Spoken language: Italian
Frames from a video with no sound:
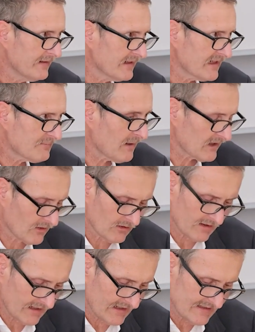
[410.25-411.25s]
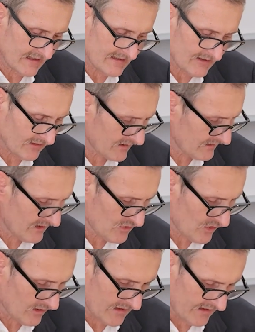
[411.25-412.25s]
rispetto all'organizzazione di
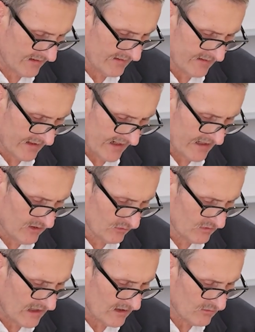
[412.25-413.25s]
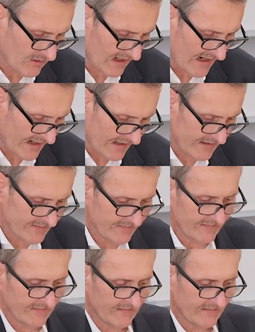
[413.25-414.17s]
ciò che aiuta a curare.